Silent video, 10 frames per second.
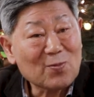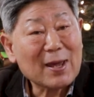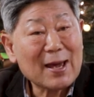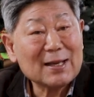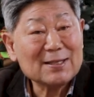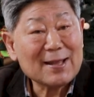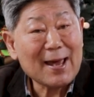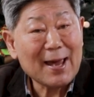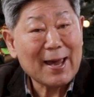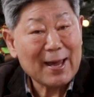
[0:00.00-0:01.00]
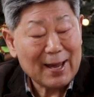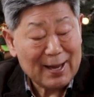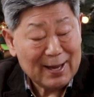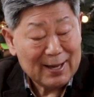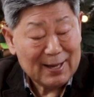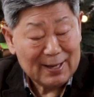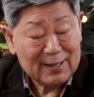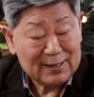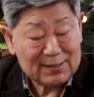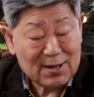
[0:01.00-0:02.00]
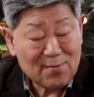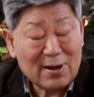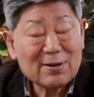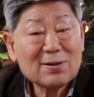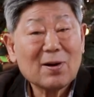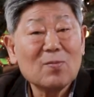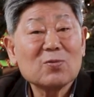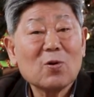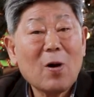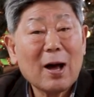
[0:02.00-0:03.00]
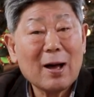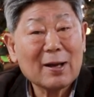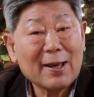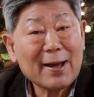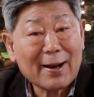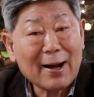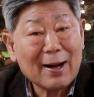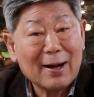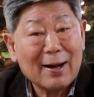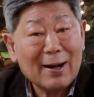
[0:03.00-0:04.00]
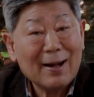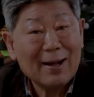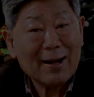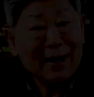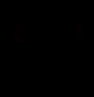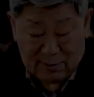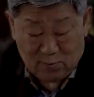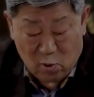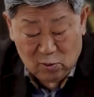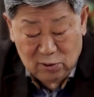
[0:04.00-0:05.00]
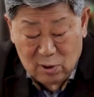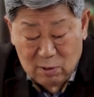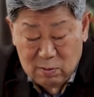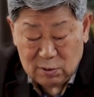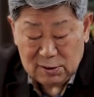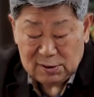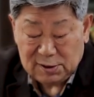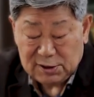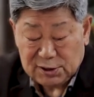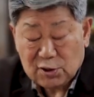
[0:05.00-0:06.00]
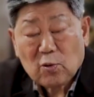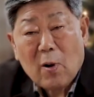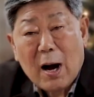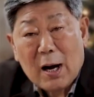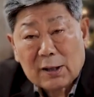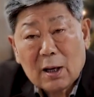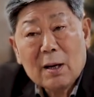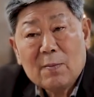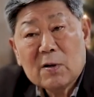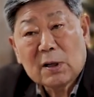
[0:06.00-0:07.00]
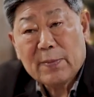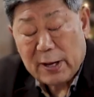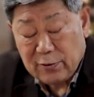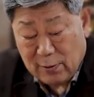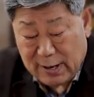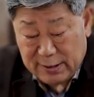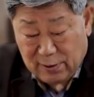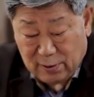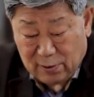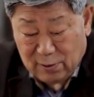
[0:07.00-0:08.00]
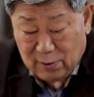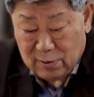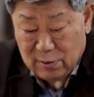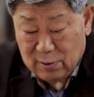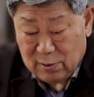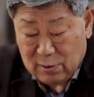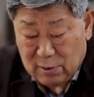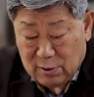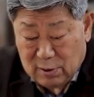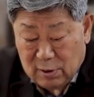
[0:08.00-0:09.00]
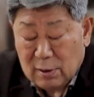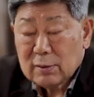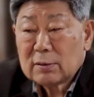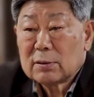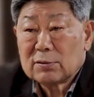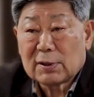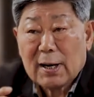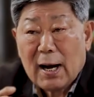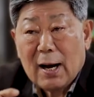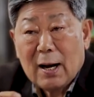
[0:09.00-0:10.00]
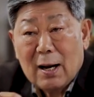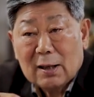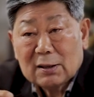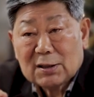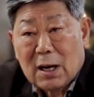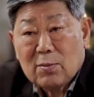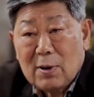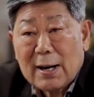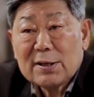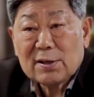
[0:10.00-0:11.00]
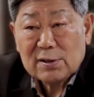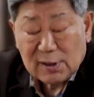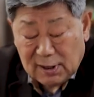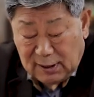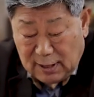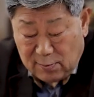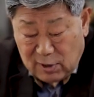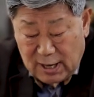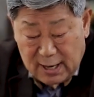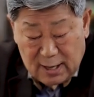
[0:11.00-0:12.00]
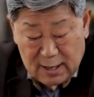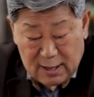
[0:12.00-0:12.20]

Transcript: 높게 가지되 생활은 검소하게 하라. 폭넓은 지식과 경험을 기반으로 하여 우리가 작업을 하는 영역이기 때문에